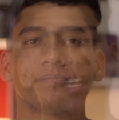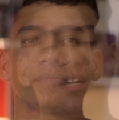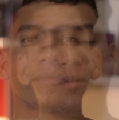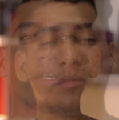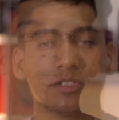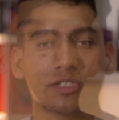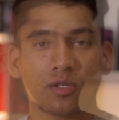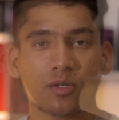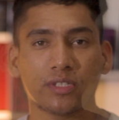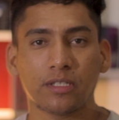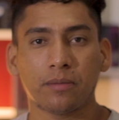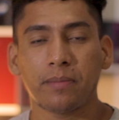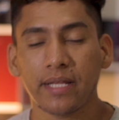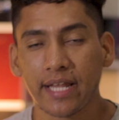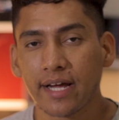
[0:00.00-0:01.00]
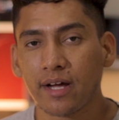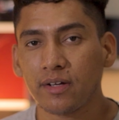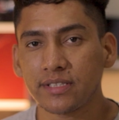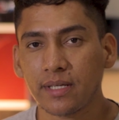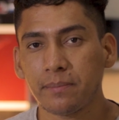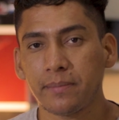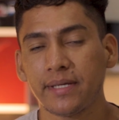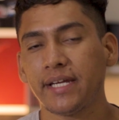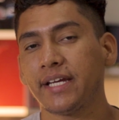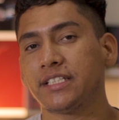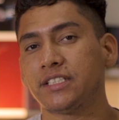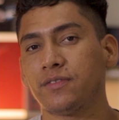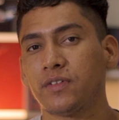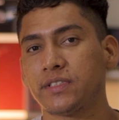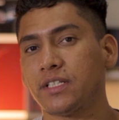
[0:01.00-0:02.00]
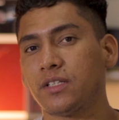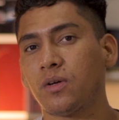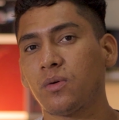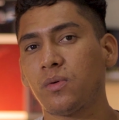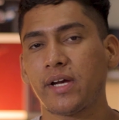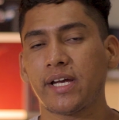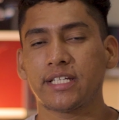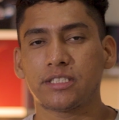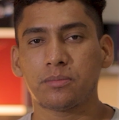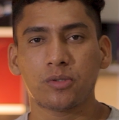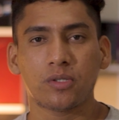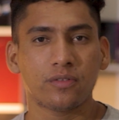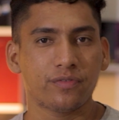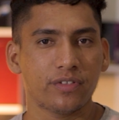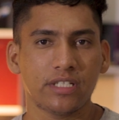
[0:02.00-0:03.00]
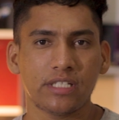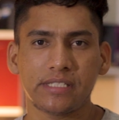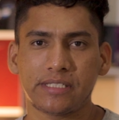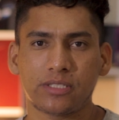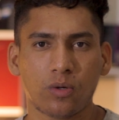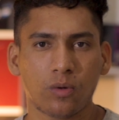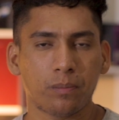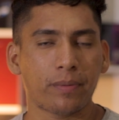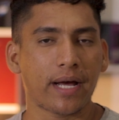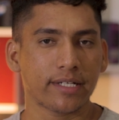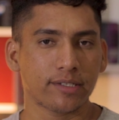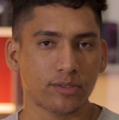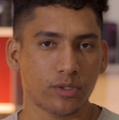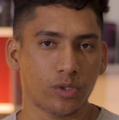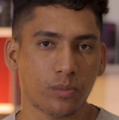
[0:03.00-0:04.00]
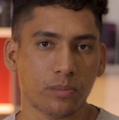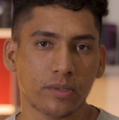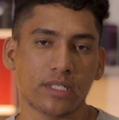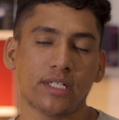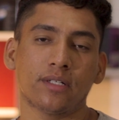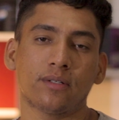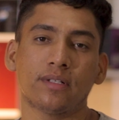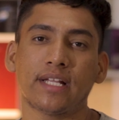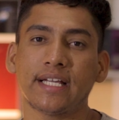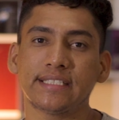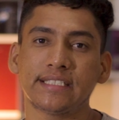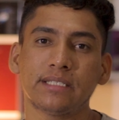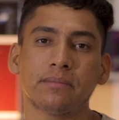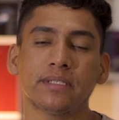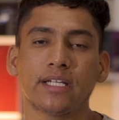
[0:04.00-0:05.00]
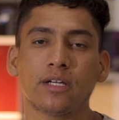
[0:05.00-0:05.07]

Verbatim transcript: É Uma outra coisa bem legal também é que se você não conhece Boa Vista ou o Parque do Rio Branco, lá em cima